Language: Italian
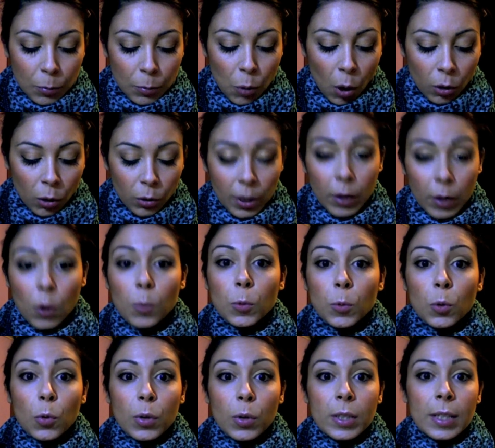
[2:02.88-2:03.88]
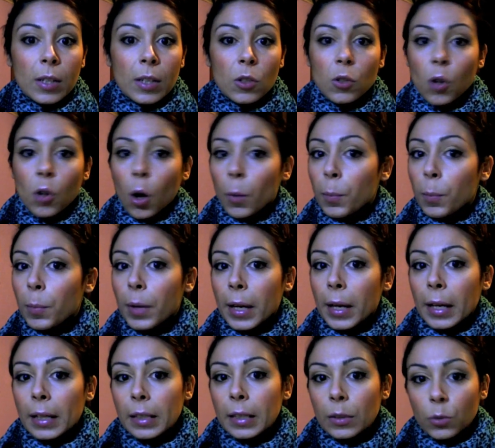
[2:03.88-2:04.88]
di buono che comunque si
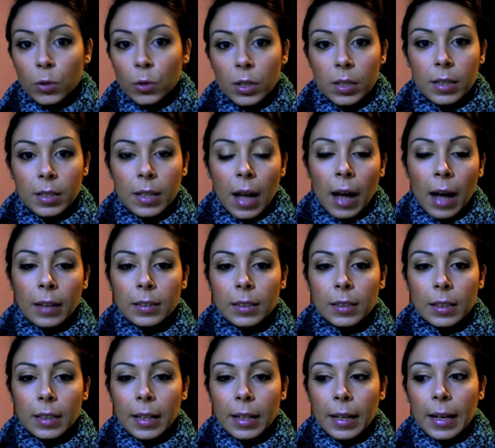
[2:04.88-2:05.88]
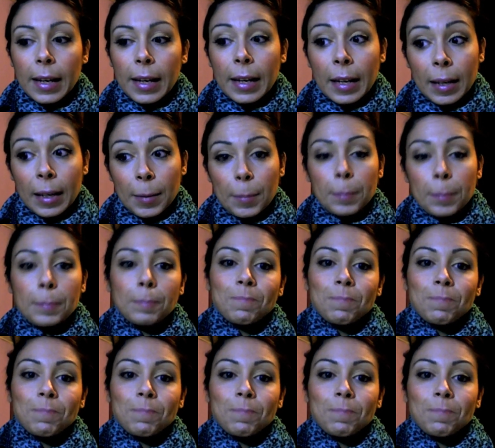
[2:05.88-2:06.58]
assorbe in un istante e